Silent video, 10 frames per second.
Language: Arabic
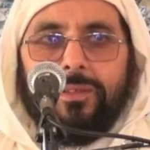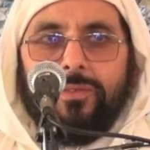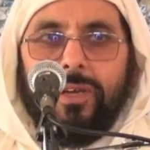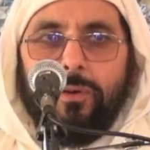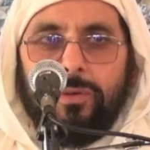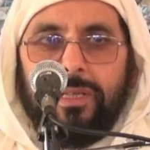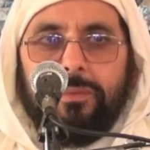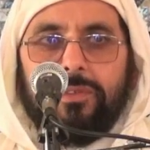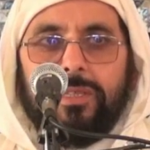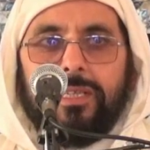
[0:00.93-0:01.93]
فيقول
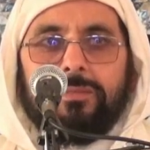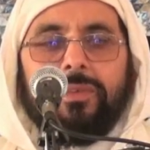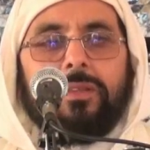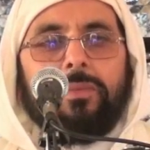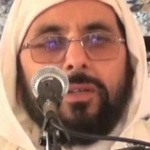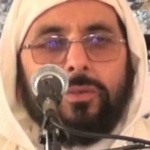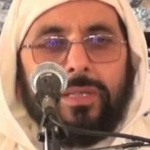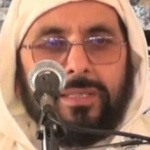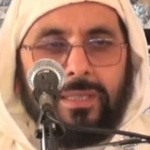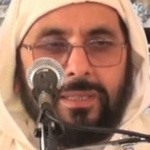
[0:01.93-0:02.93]
النبي صلى الله عليه وسلم اضمنوا
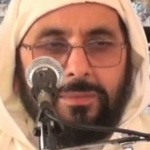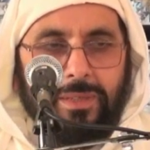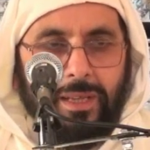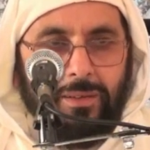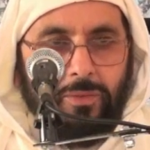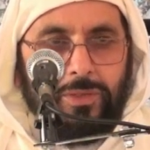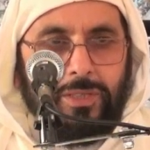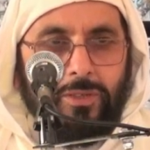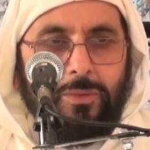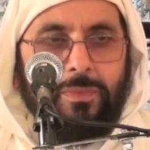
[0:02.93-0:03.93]
لي ست من
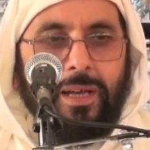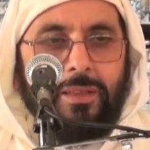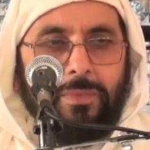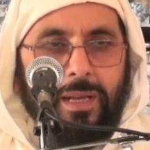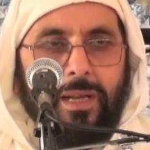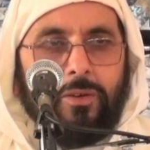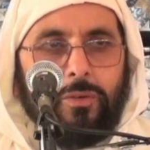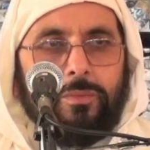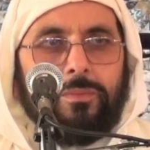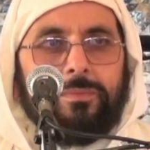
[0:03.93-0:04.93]
أنفسكم أضمن
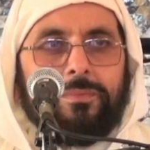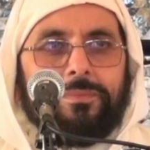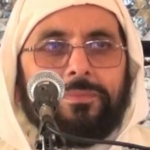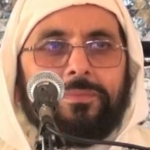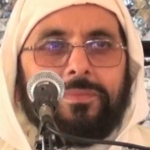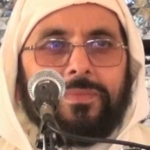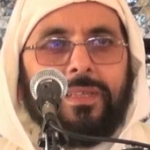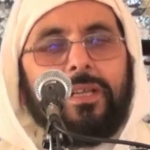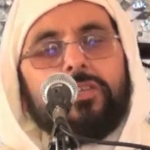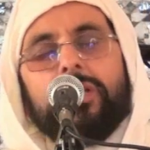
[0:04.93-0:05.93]
لكم
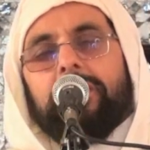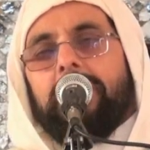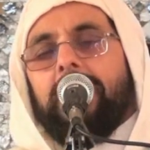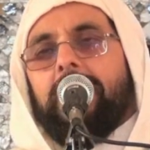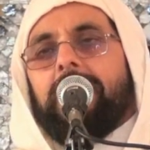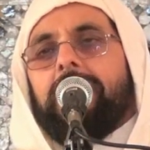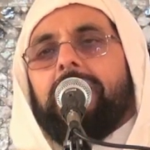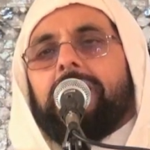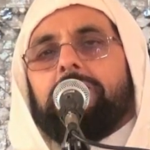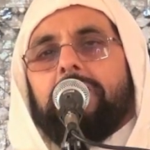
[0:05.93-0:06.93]
الجنة
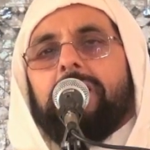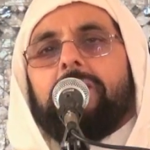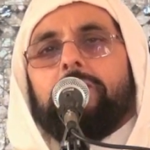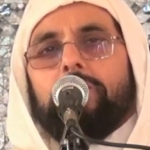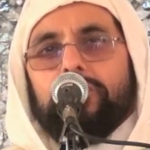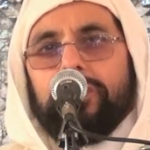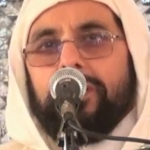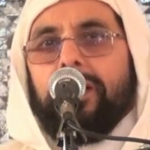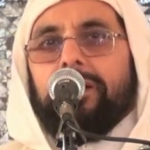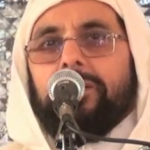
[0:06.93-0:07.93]
أضمن لكم
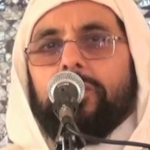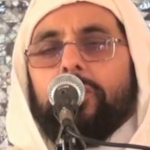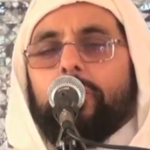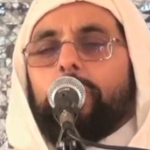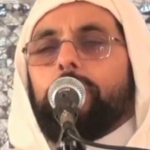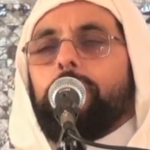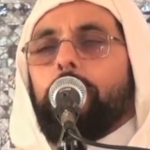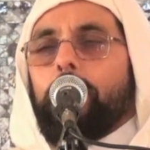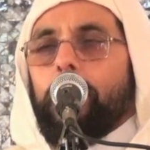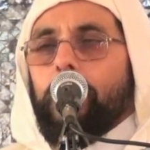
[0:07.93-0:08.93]
الجنة
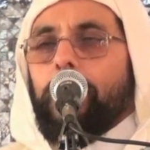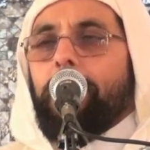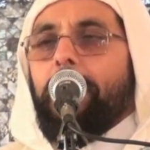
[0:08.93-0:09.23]
واصدقوا